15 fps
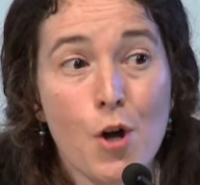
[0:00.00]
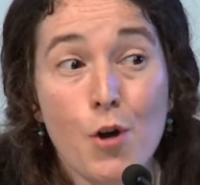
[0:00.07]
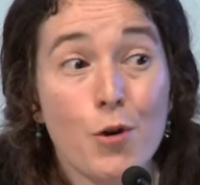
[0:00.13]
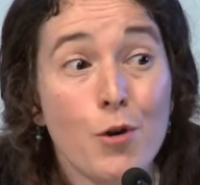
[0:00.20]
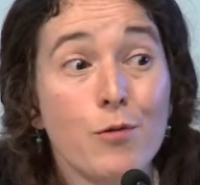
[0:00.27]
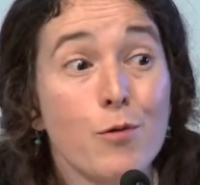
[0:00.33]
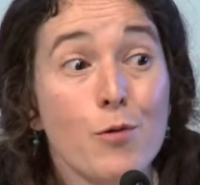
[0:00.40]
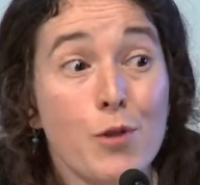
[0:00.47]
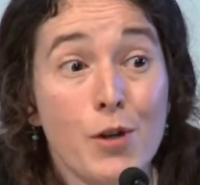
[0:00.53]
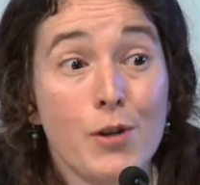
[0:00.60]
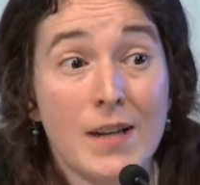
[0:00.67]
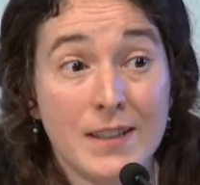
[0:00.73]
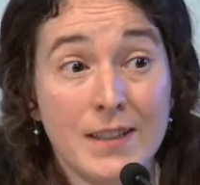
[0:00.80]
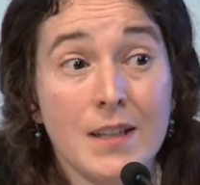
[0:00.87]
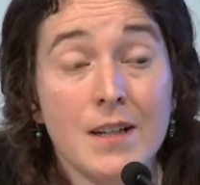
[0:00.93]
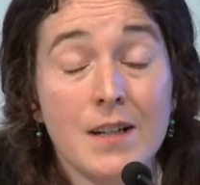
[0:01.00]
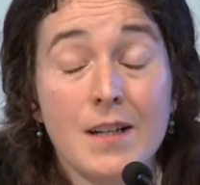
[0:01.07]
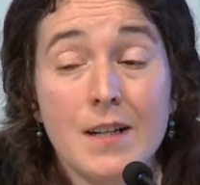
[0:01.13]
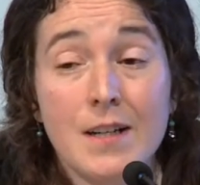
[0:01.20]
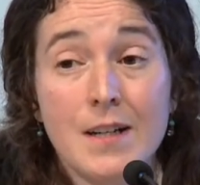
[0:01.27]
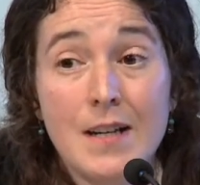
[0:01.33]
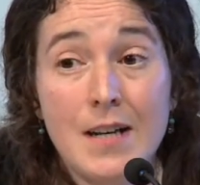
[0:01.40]
No funciona así
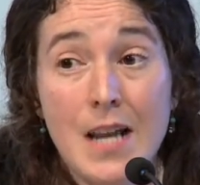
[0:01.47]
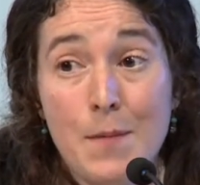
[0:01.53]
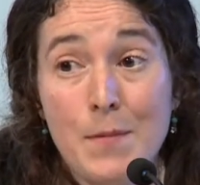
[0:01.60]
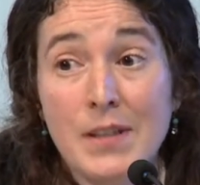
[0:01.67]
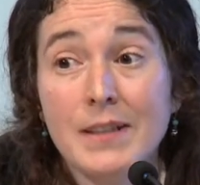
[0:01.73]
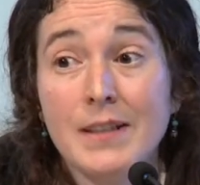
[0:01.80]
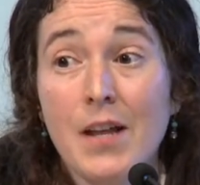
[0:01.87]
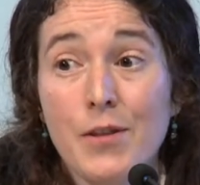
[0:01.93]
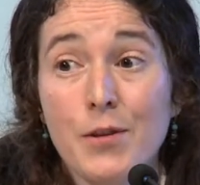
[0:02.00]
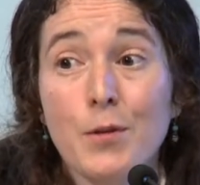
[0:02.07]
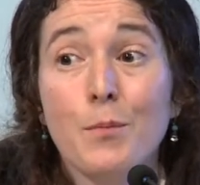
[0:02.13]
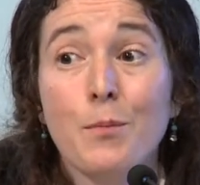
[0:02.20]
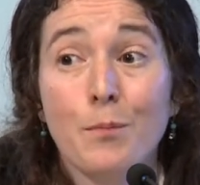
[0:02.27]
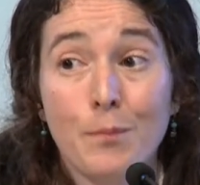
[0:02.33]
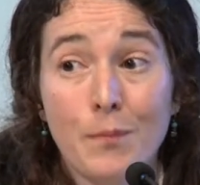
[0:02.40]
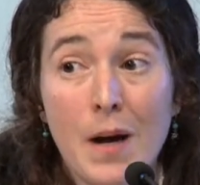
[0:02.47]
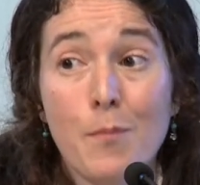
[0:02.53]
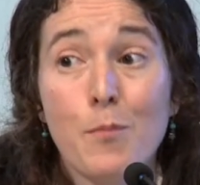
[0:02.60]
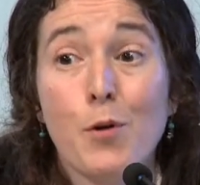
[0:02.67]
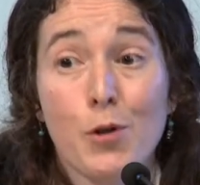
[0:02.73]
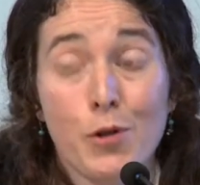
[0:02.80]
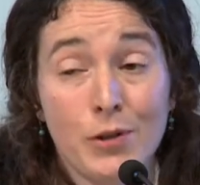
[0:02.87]
la meditación
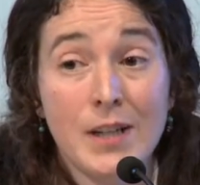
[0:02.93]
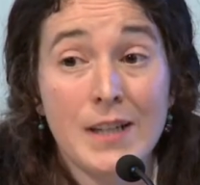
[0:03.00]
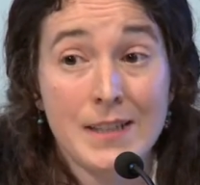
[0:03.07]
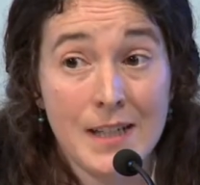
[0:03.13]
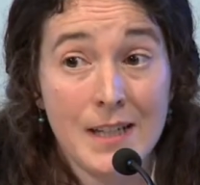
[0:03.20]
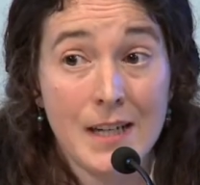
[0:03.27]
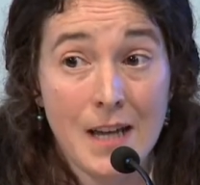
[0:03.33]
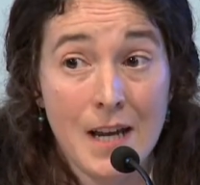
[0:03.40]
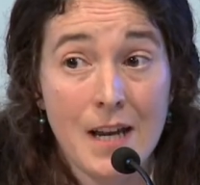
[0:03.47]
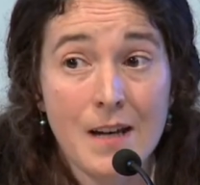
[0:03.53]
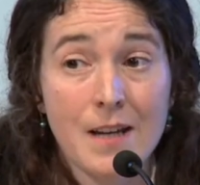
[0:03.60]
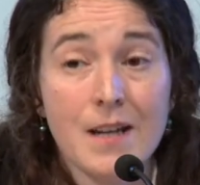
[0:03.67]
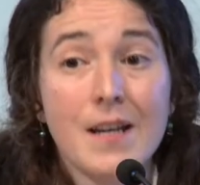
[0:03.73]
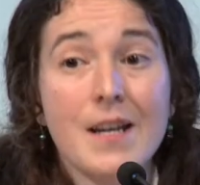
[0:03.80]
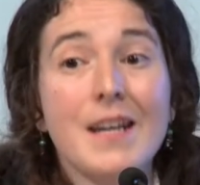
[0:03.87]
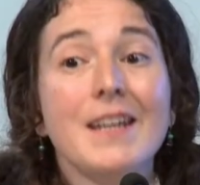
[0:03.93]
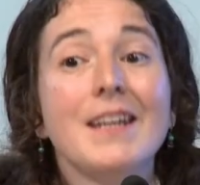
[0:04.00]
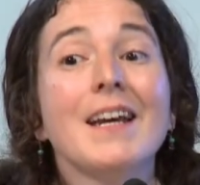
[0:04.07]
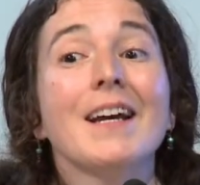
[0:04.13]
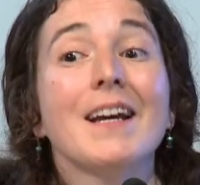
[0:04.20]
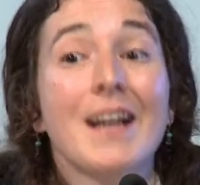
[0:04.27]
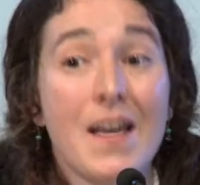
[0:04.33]
va por donde tiene que ir y
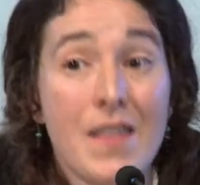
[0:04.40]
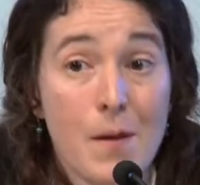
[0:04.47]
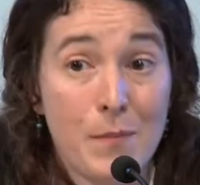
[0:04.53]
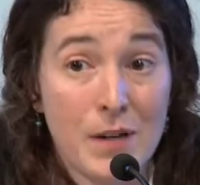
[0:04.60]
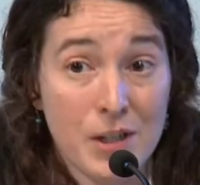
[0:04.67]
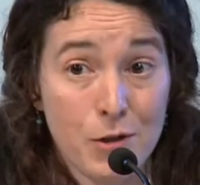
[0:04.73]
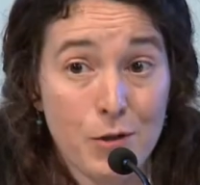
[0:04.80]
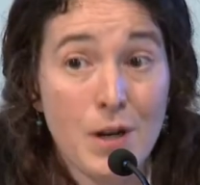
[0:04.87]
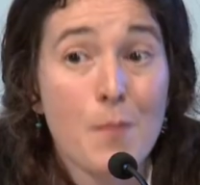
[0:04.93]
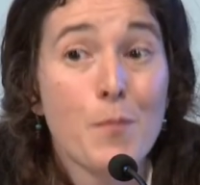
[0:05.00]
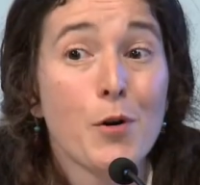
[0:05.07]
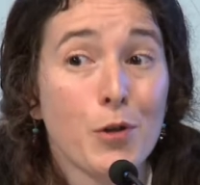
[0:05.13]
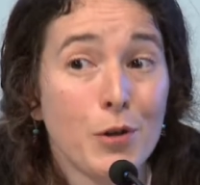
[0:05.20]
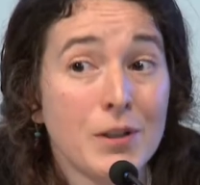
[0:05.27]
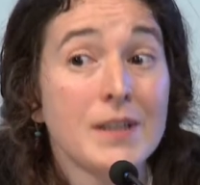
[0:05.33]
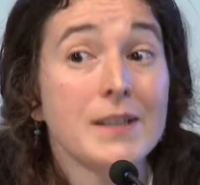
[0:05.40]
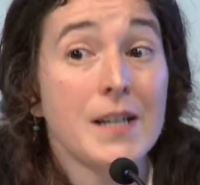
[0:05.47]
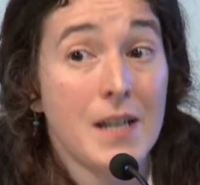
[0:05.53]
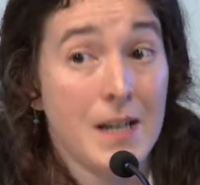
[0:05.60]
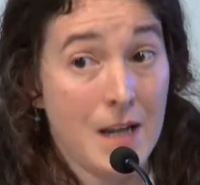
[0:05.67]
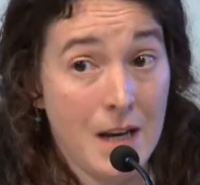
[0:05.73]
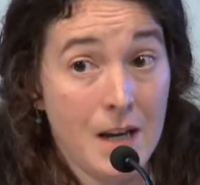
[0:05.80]
en cada persona por donde
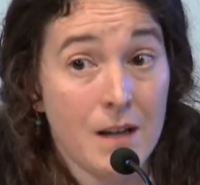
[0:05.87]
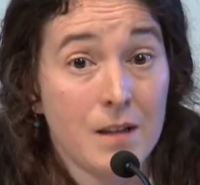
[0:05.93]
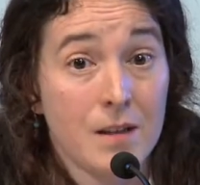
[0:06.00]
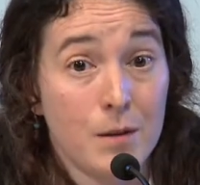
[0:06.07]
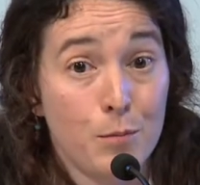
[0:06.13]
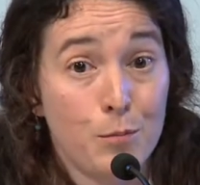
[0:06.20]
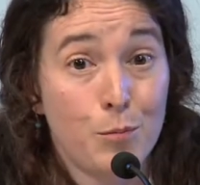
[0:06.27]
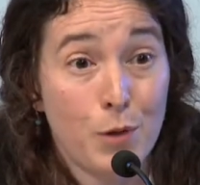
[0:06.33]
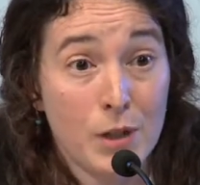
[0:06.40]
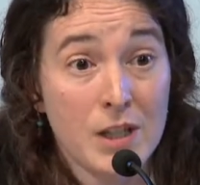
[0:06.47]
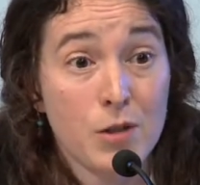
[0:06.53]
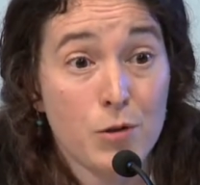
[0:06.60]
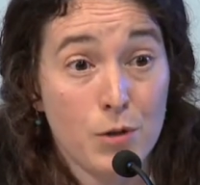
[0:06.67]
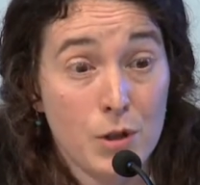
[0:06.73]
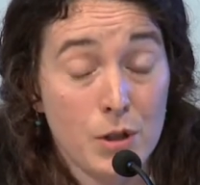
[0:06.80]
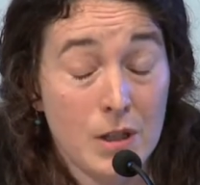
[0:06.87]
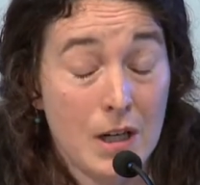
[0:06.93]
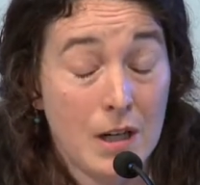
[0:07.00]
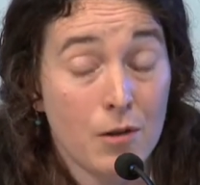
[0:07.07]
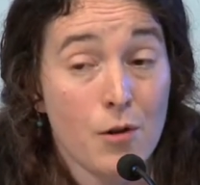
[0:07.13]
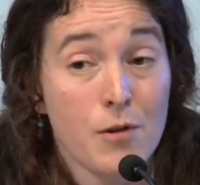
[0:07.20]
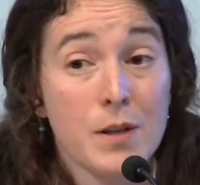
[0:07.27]
tiene que ir. Por eso es
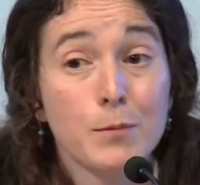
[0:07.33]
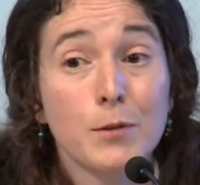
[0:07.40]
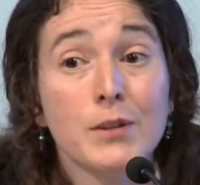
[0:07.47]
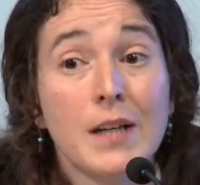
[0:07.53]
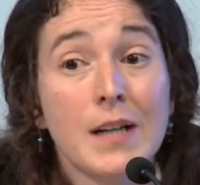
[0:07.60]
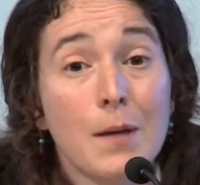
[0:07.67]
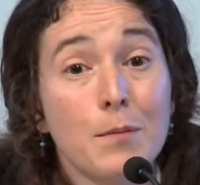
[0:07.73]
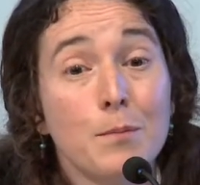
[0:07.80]
el concepto tan,